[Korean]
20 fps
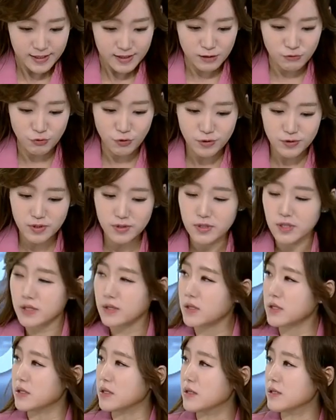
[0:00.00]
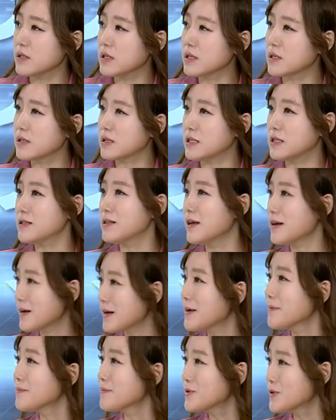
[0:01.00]
자, 뉴욕 장시는 이
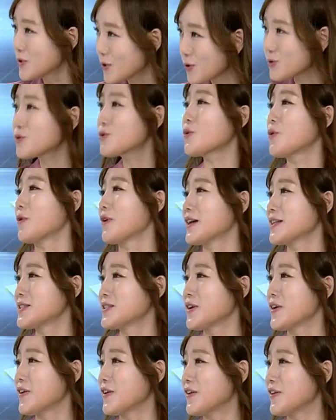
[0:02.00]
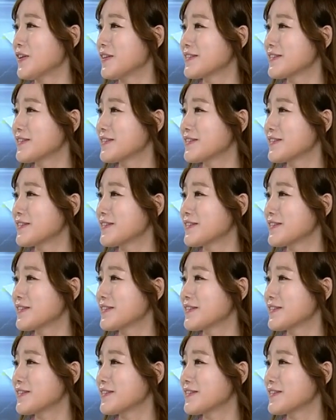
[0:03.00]
기대감으로 또 올랐어요.